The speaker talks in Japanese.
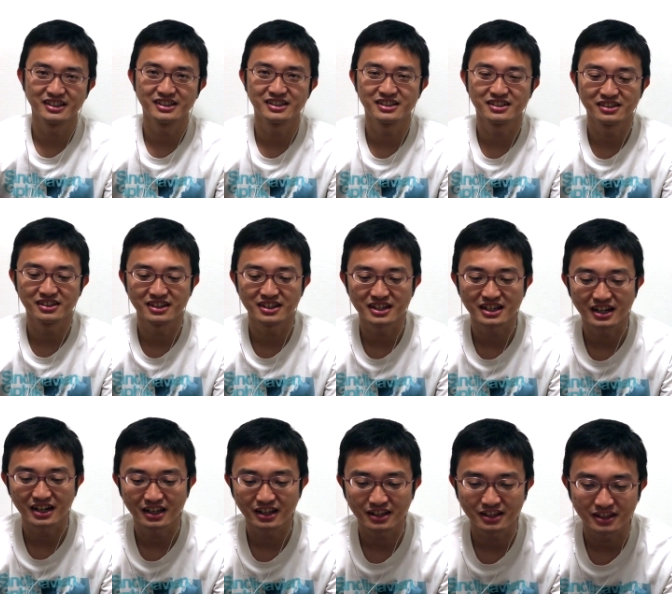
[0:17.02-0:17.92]
イズに
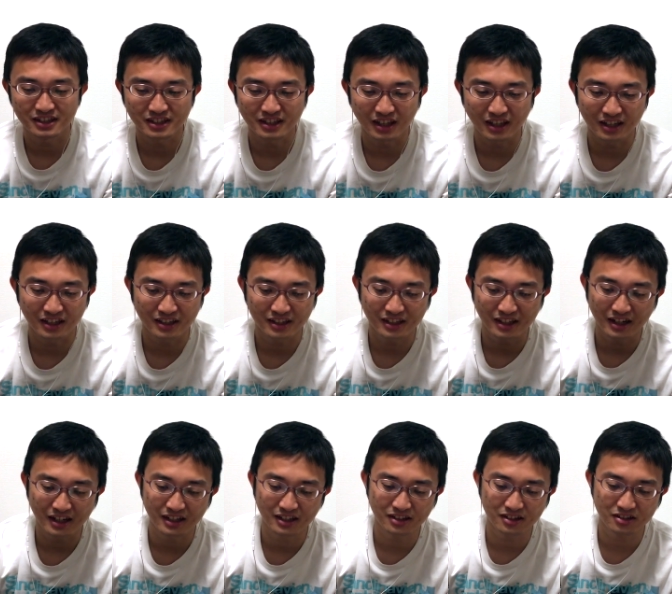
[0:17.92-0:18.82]
チャレンジしていき
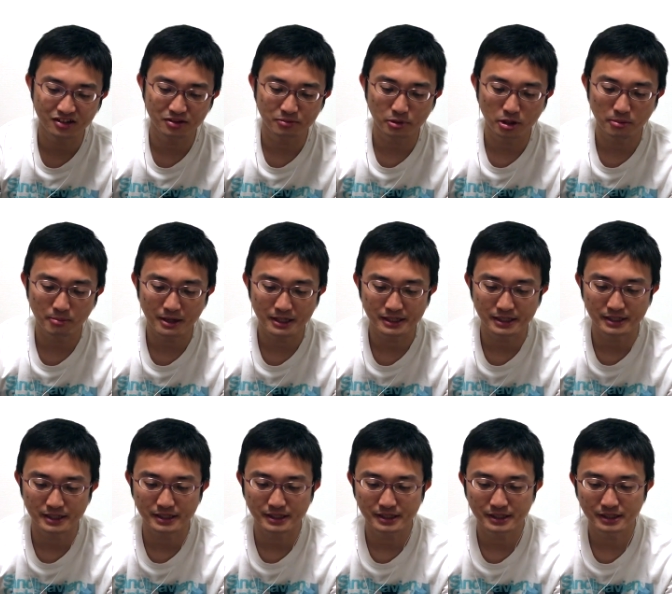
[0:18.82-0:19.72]
たいと思いま
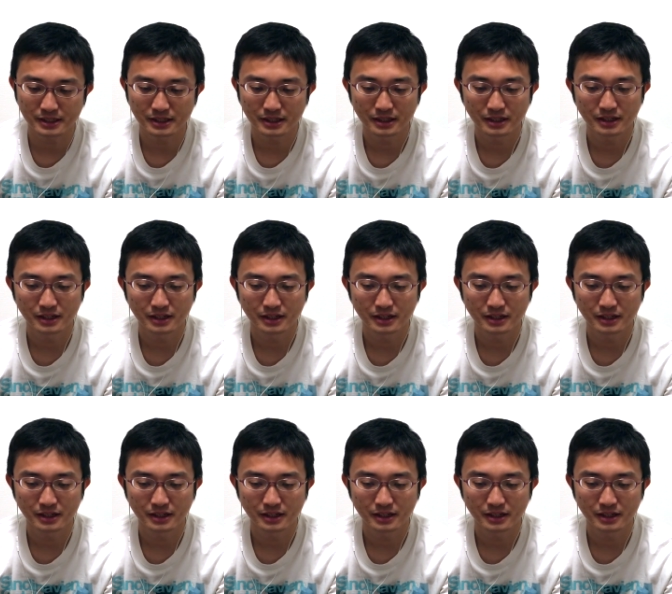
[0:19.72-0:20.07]
す。